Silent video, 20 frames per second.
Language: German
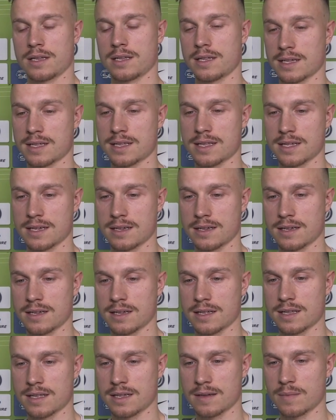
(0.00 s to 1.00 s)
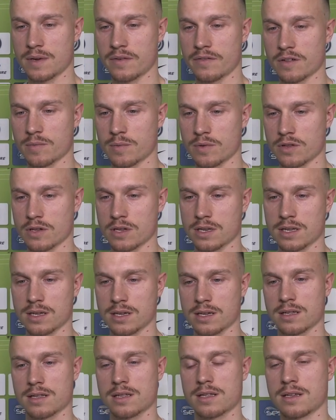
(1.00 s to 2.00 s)
das äh, ist immer was
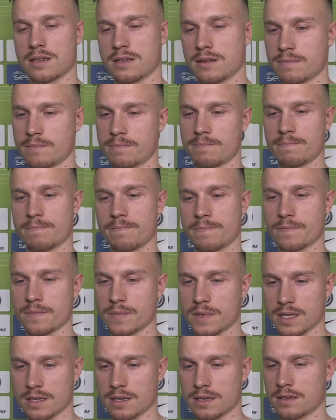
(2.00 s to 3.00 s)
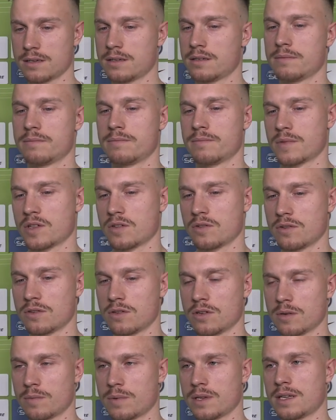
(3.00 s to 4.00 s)
Besonderes. Ähm, ähm, so ein
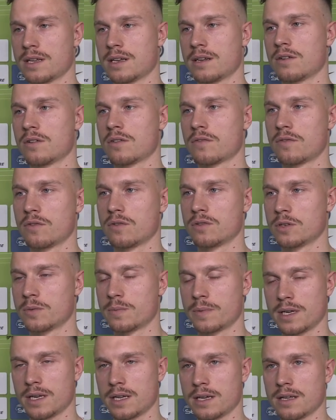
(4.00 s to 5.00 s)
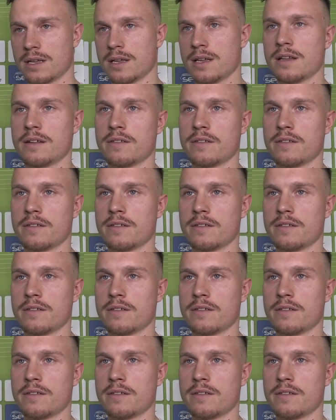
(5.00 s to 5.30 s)
Derby dann auch für uns Spieler.